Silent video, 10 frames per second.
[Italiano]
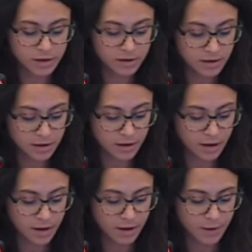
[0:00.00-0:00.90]
di
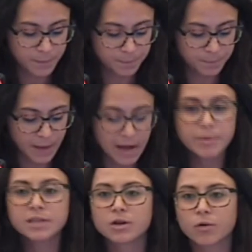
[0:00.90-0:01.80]
ehm,
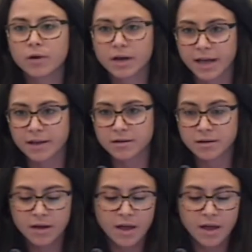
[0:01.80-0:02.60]
elementi concreti